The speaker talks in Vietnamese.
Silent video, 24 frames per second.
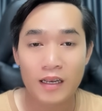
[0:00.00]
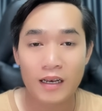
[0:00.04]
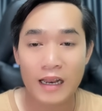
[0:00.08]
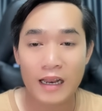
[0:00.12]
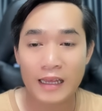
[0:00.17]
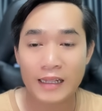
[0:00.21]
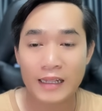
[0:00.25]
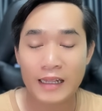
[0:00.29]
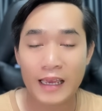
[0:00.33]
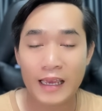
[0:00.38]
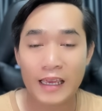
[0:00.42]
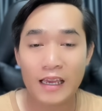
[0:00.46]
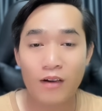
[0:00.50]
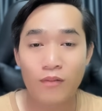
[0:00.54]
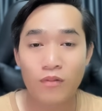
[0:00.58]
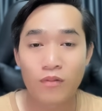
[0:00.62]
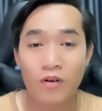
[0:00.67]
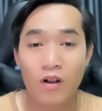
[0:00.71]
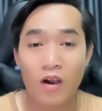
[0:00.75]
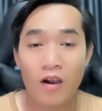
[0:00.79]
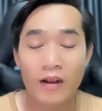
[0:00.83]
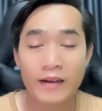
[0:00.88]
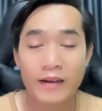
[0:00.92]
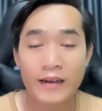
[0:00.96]
là thấy
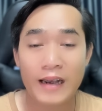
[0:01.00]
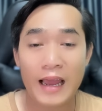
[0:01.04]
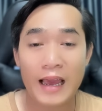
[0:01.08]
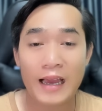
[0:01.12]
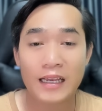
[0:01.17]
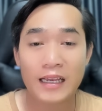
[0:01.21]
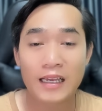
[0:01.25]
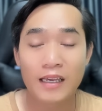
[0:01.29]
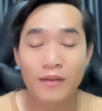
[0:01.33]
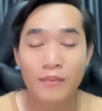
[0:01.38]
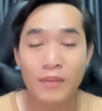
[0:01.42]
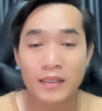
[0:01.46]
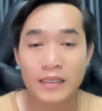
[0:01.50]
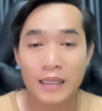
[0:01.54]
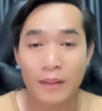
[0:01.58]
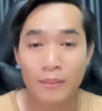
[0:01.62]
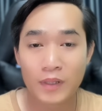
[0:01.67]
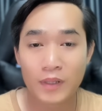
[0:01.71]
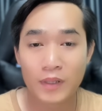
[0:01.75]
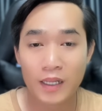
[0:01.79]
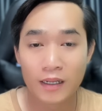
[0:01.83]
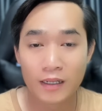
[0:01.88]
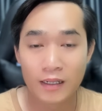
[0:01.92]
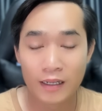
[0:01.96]
Hồng Loan đăng cái bức
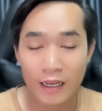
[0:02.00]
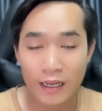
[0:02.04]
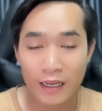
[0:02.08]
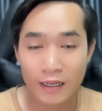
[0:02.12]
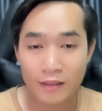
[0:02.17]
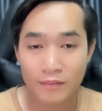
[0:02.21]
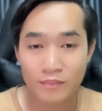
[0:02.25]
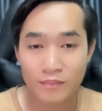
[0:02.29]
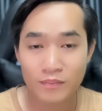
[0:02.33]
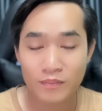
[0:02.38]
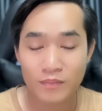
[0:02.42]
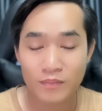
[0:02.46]
tâm thư lên.